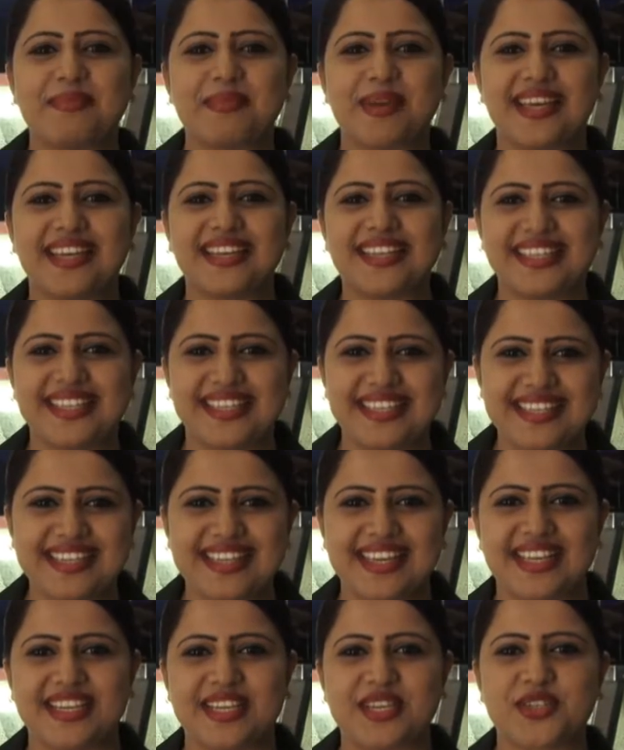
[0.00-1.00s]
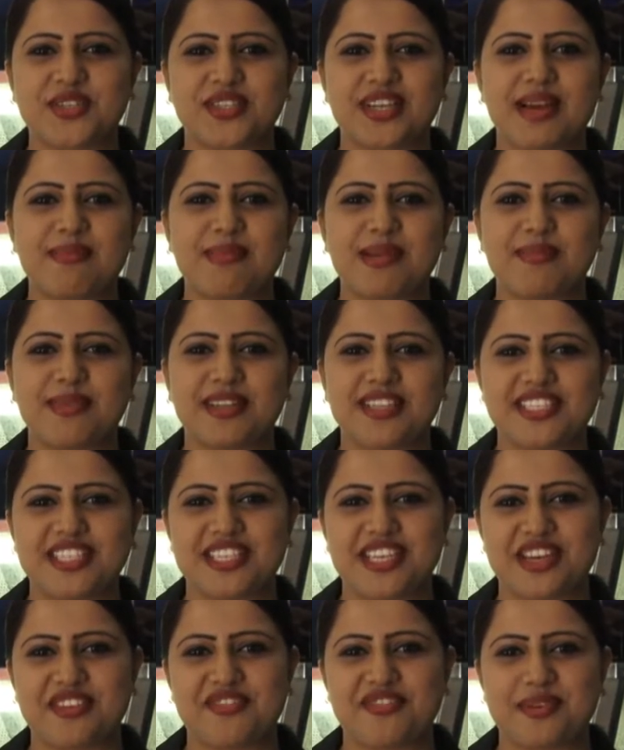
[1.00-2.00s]
एलिन लटका में
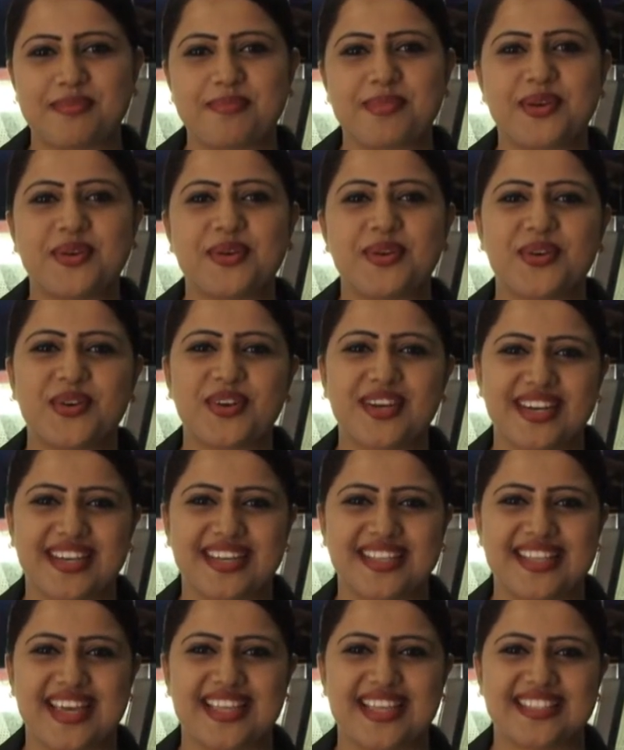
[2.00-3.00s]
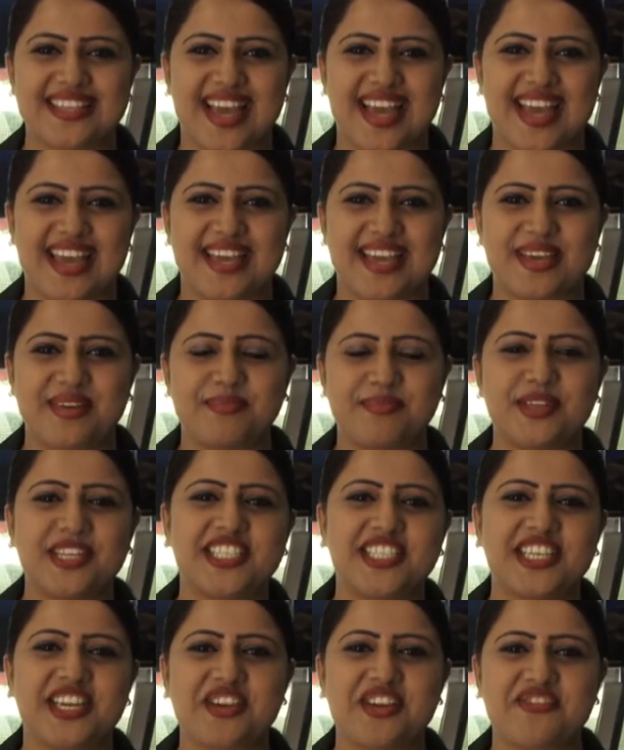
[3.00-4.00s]
मिर्ची एफ एम को लॉक कर दिया जाए
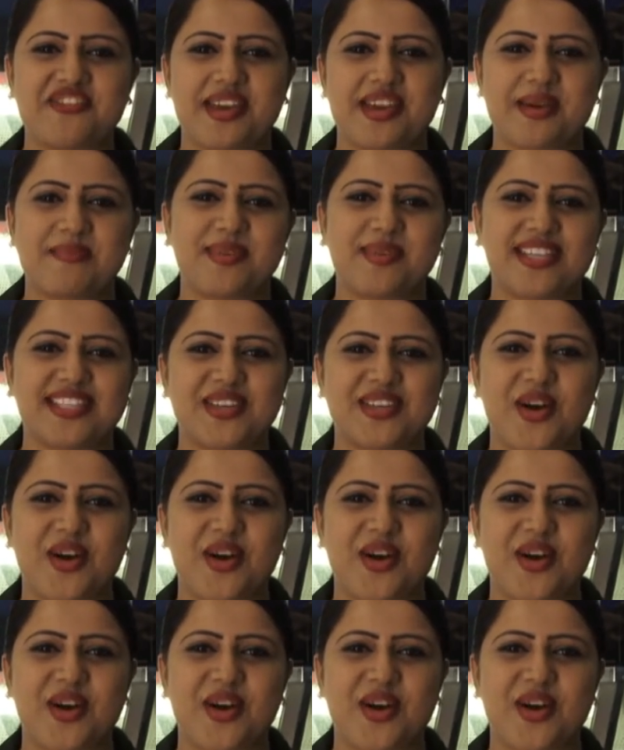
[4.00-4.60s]
मिर्ची एफ एम इट्स